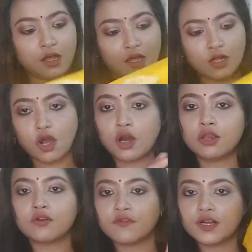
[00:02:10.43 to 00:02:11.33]
আর
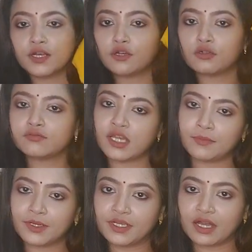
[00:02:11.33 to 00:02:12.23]
অল ওভার এরকম
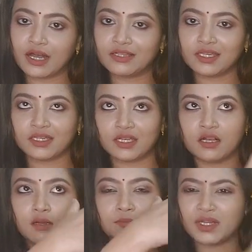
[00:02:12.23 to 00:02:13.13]
টাইপেরই কাজ এটা
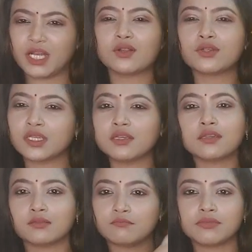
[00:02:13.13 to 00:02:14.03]
বেনারসি
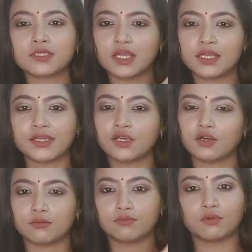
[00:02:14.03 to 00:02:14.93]
সিল্কি
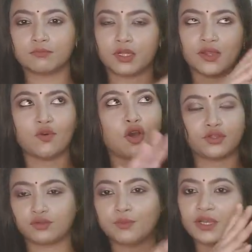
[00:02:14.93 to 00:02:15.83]
মানে
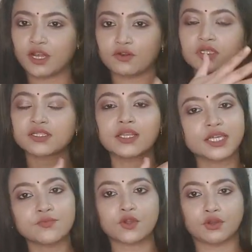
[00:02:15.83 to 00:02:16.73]
হয়তো বেনারসি
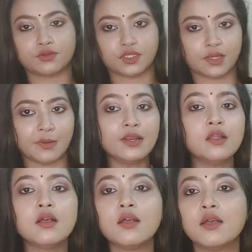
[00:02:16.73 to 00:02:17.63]
সিল্কি মনে হচ্ছে আমার
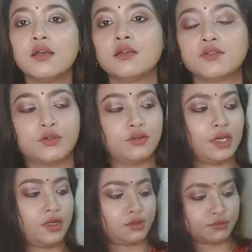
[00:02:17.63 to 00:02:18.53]
তো
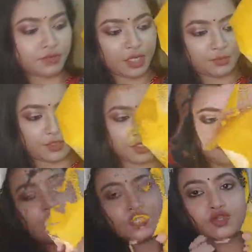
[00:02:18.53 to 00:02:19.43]
এরকম টাইপেরই
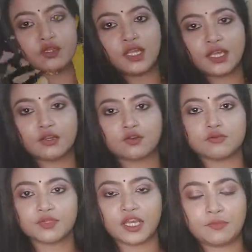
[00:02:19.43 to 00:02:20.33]
চলে
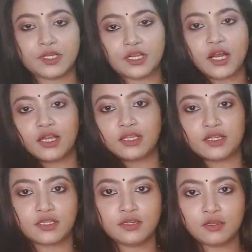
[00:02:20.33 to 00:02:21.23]
এরকম টাইপের কাজ
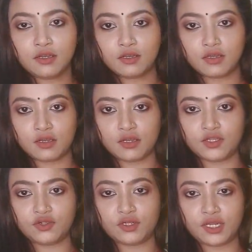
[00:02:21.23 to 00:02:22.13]
আছে
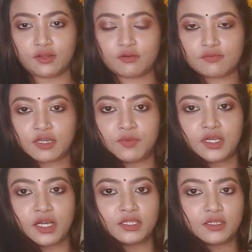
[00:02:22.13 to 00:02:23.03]
চলে এরকম টাইপের
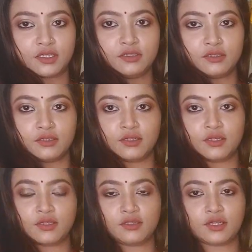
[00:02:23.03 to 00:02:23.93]
কাজ আছে
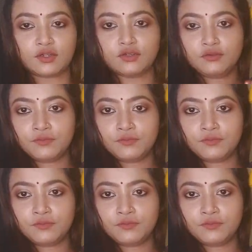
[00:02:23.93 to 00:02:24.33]
দেখো